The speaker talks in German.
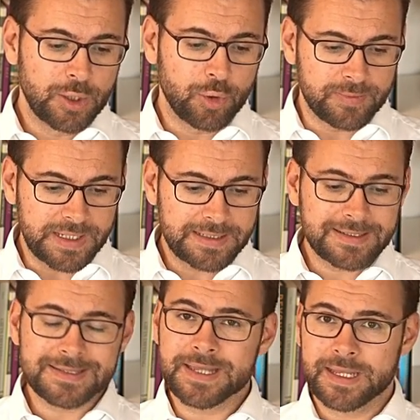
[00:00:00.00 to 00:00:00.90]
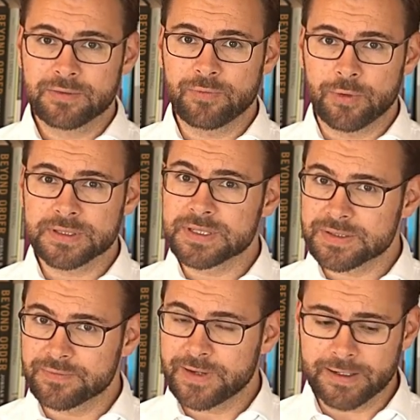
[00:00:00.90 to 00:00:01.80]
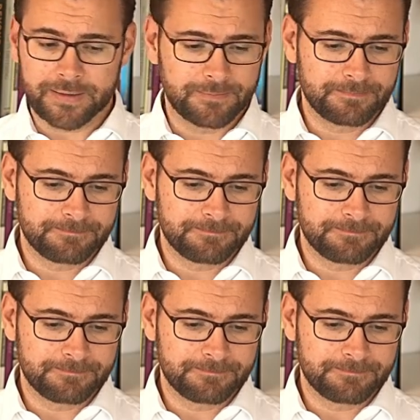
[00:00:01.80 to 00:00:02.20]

um ihn in seinen Worten zu fangen.